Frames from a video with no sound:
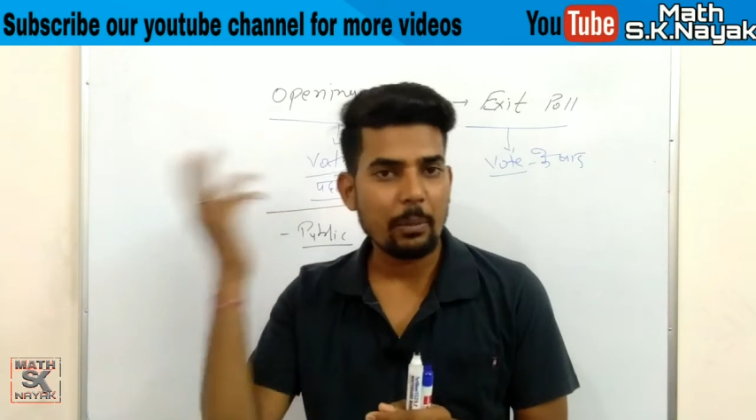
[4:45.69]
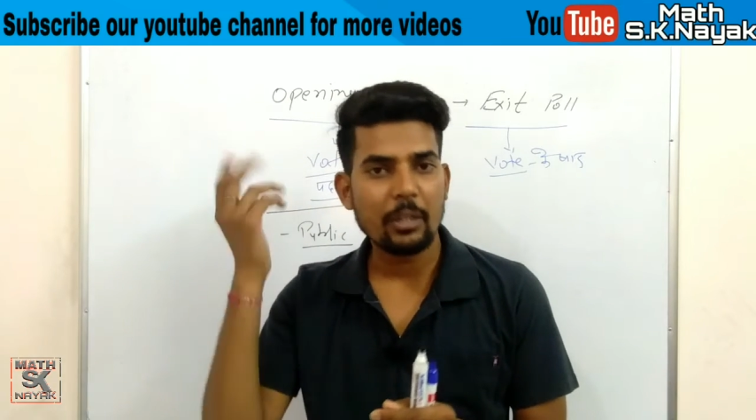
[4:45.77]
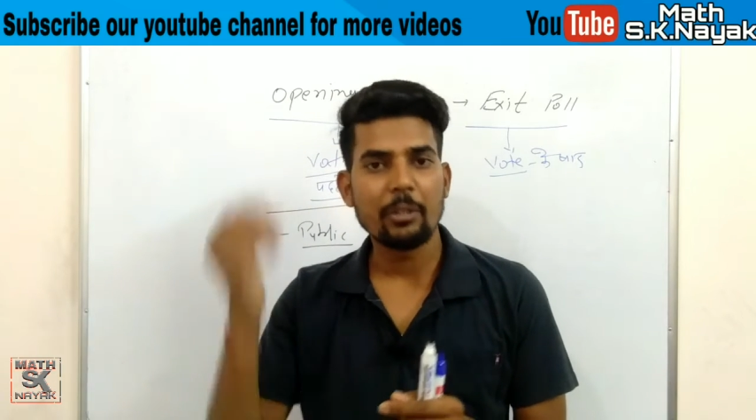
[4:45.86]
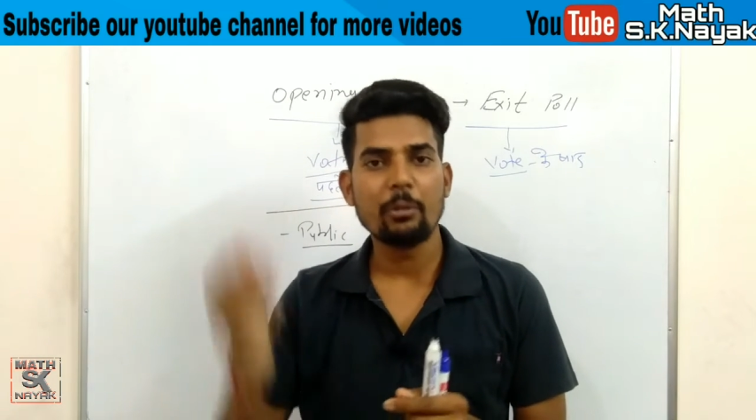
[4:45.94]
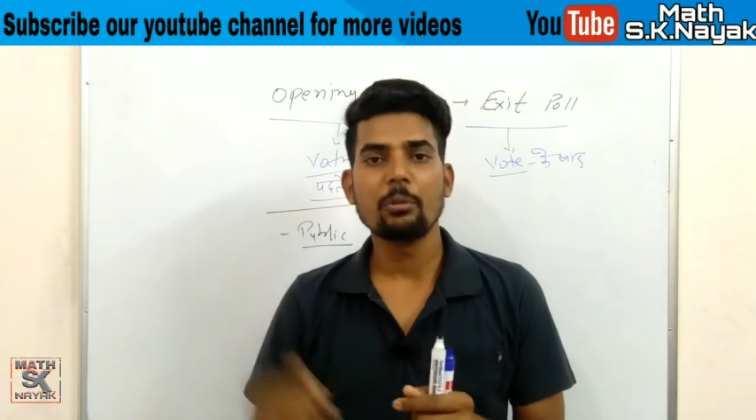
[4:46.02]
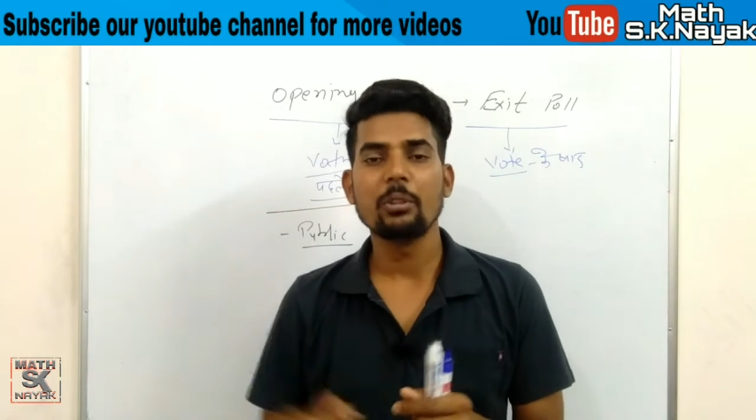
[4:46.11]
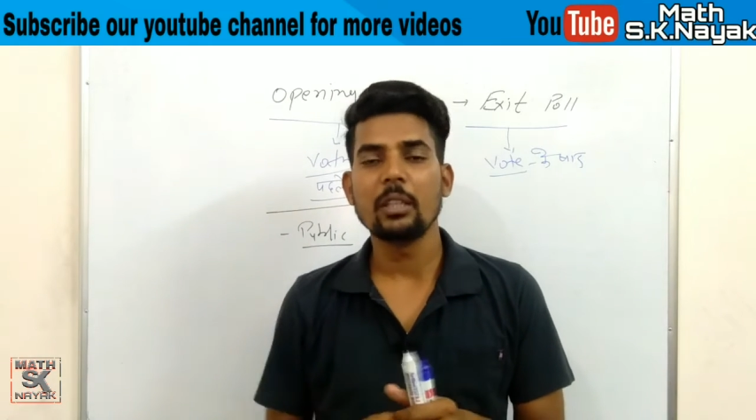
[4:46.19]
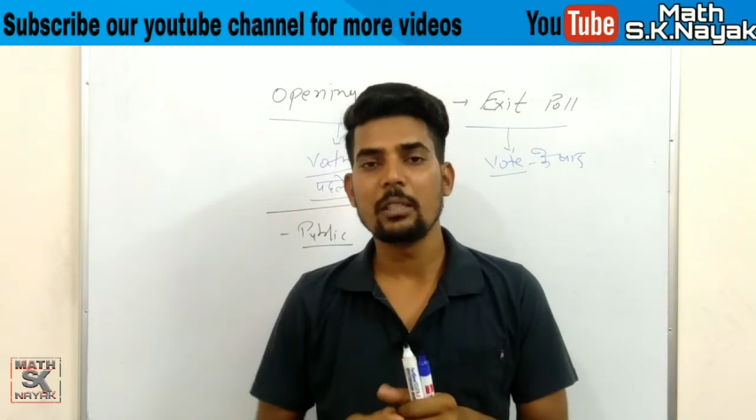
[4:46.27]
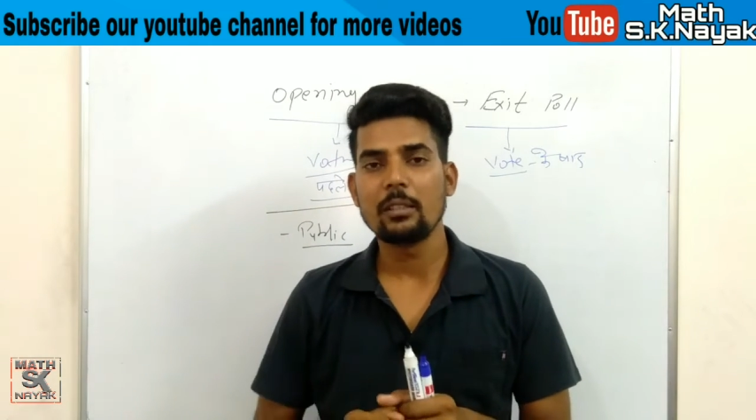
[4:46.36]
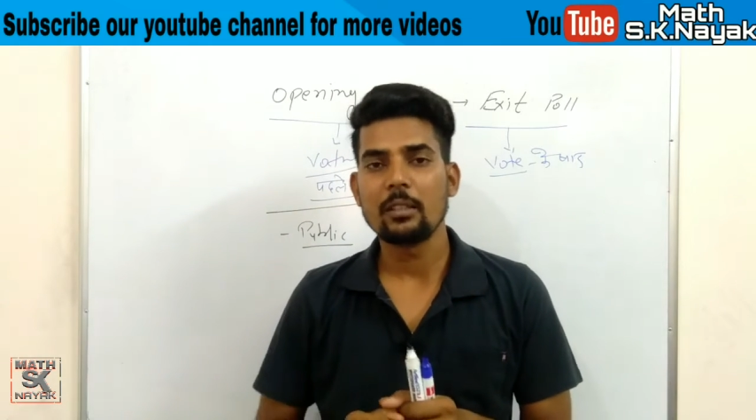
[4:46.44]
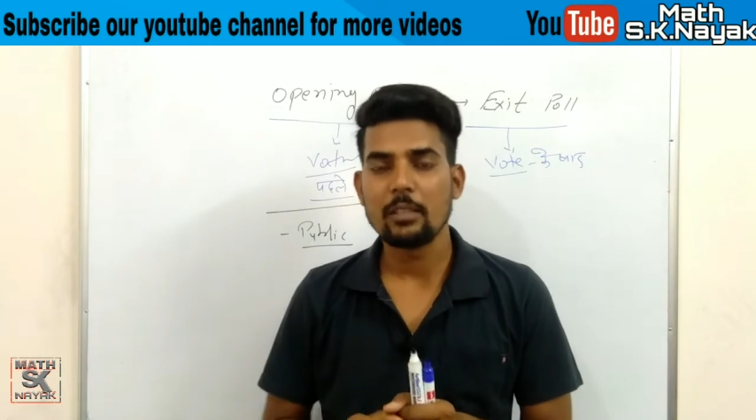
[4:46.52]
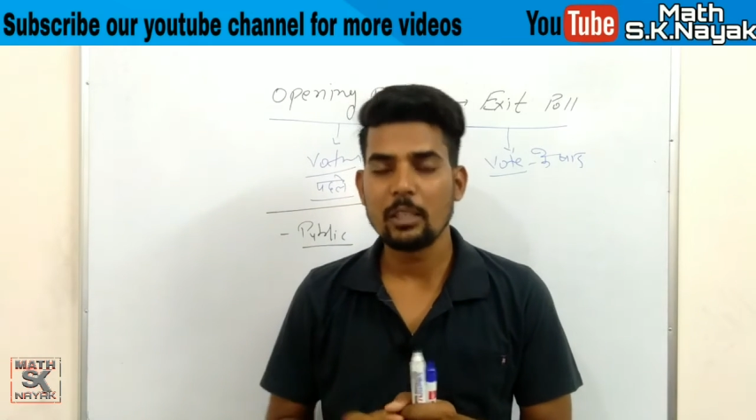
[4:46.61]
पार्टी को दिया
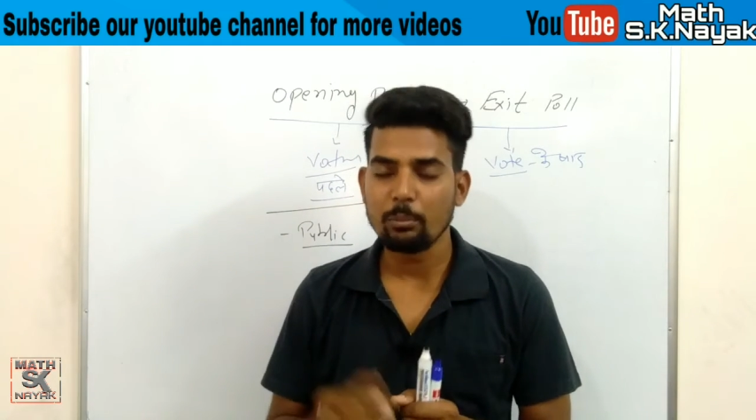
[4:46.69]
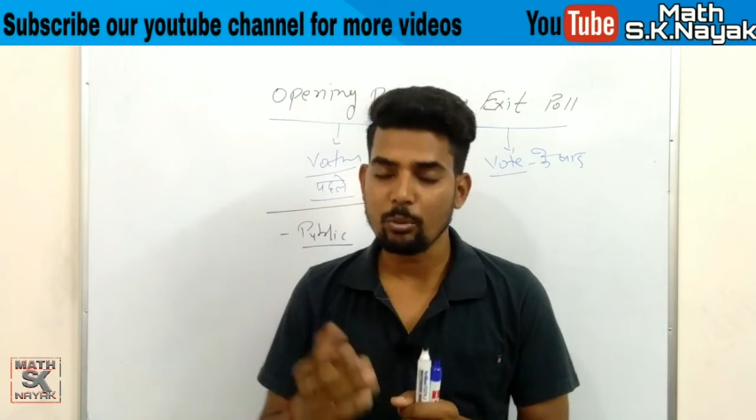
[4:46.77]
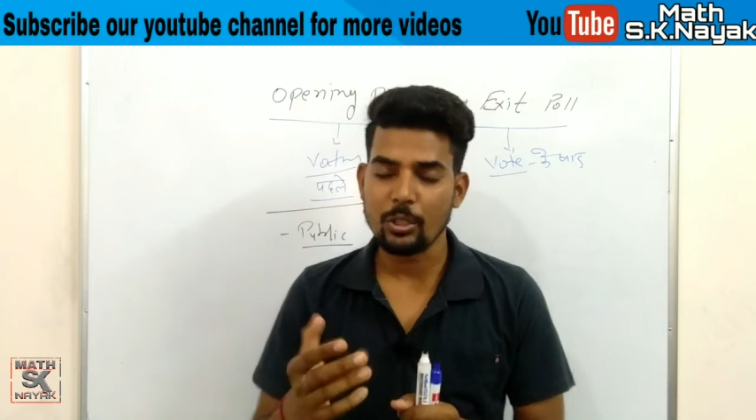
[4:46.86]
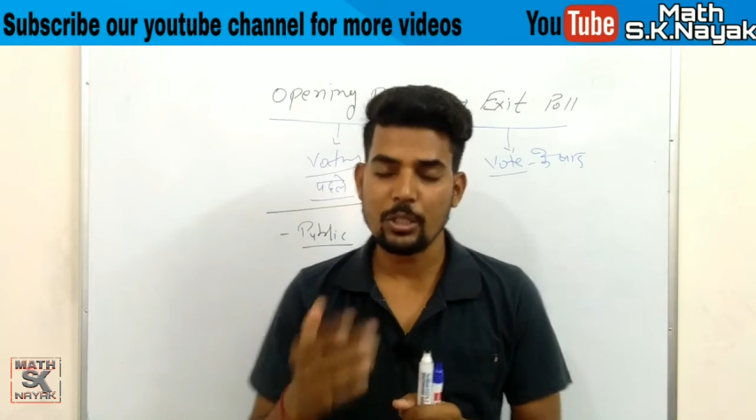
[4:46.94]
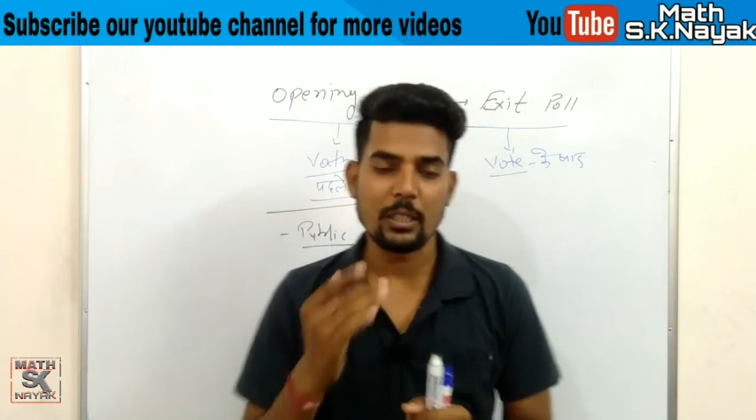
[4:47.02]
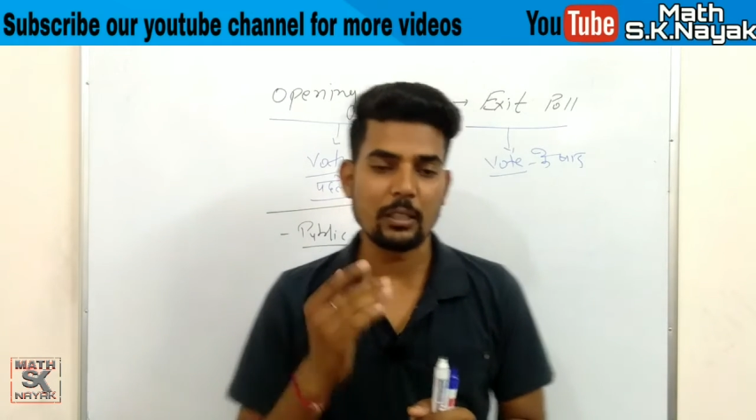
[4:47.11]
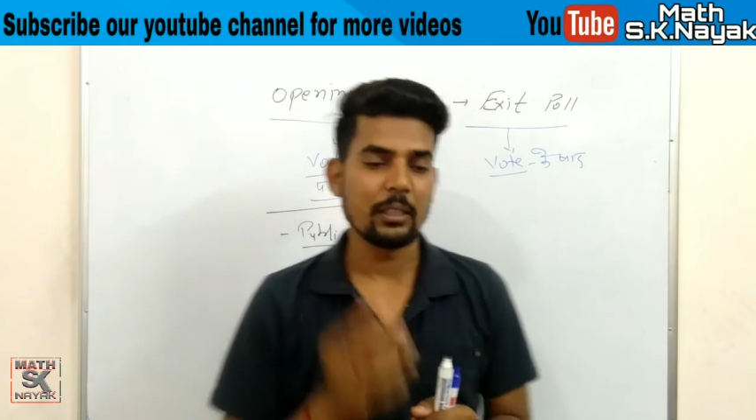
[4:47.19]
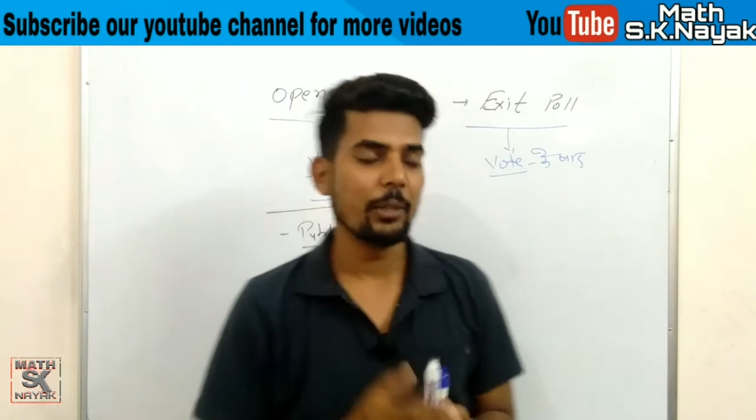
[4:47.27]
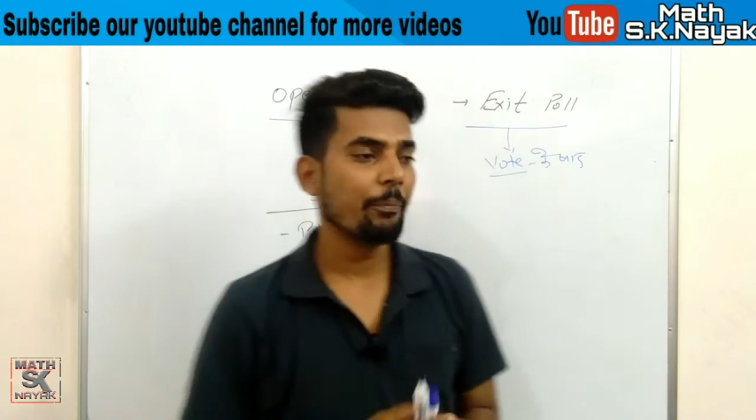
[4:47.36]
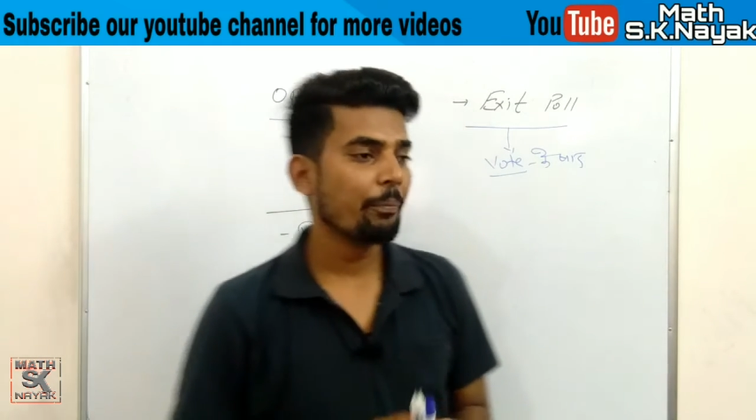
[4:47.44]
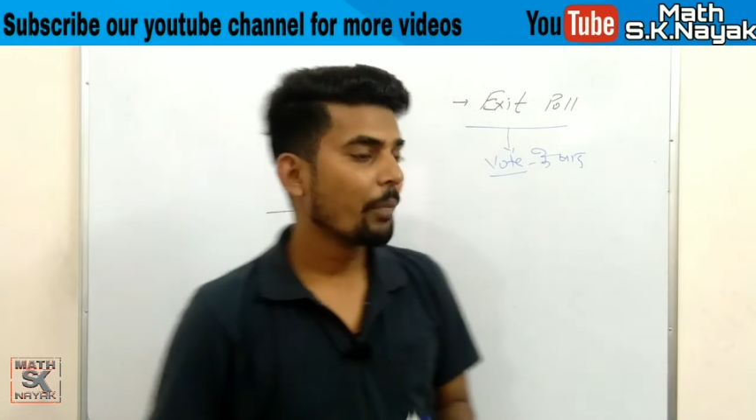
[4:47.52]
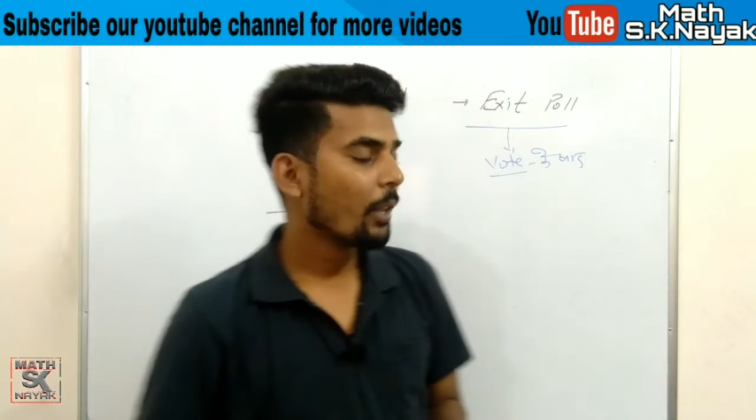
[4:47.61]
इस तरह से पूछे जाते हैं